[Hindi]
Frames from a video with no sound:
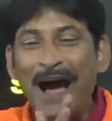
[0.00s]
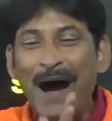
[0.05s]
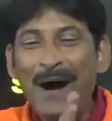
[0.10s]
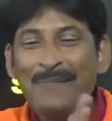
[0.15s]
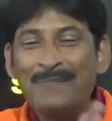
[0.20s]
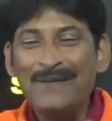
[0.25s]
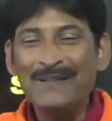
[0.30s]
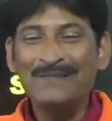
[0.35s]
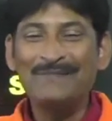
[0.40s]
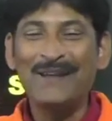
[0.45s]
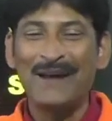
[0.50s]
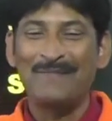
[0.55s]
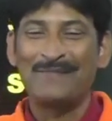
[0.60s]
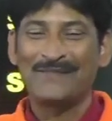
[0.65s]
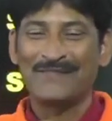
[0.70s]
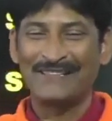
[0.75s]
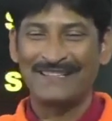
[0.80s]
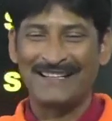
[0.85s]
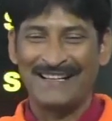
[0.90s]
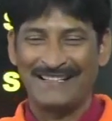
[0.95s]
आपस में
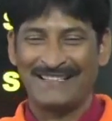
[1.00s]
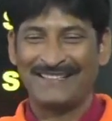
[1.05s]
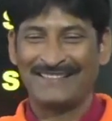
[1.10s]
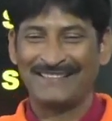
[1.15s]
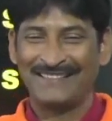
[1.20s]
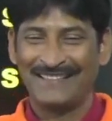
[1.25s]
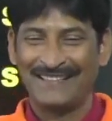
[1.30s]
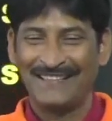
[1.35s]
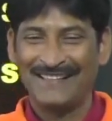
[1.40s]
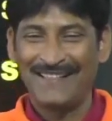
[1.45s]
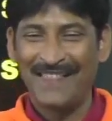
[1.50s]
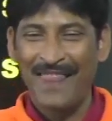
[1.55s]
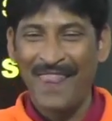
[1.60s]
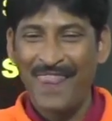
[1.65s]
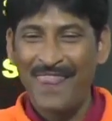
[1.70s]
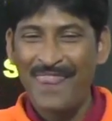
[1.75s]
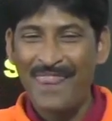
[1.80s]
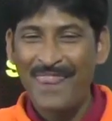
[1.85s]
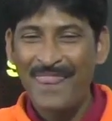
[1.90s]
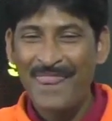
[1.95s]
अपोजिट कैसे हो गए
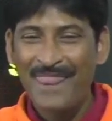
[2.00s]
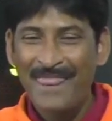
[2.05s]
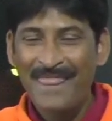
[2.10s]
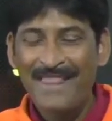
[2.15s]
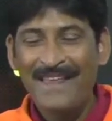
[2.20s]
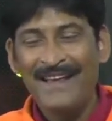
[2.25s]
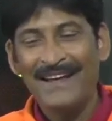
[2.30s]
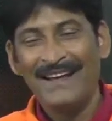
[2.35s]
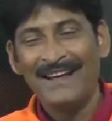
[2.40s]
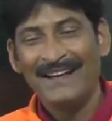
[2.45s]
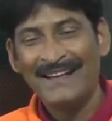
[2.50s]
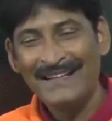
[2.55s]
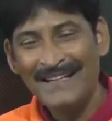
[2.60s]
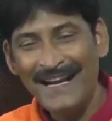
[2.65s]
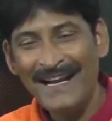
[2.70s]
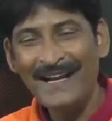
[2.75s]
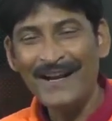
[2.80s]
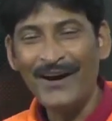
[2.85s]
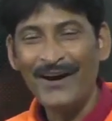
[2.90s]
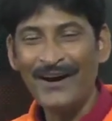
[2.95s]

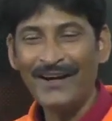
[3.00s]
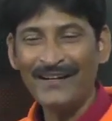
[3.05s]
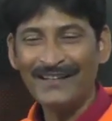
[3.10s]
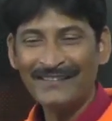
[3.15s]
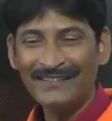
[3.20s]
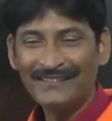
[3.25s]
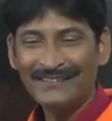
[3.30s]
डेड और